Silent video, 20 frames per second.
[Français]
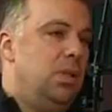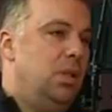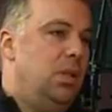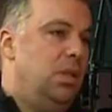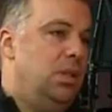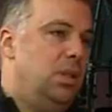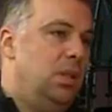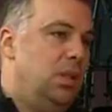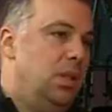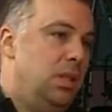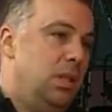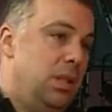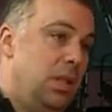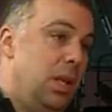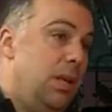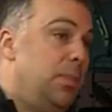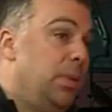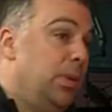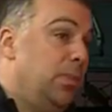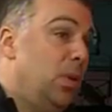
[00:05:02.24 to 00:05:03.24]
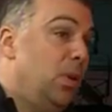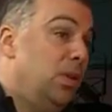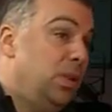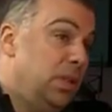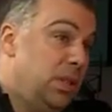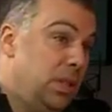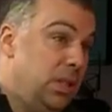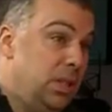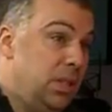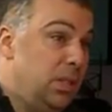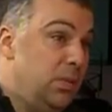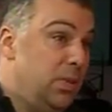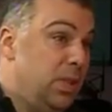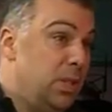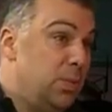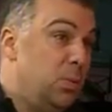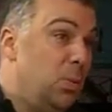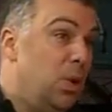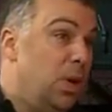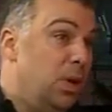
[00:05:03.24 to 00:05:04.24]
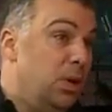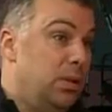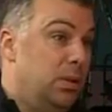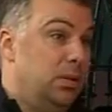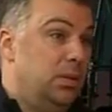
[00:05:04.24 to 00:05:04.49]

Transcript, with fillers: c'est l'imprimeur des éditions Espoir.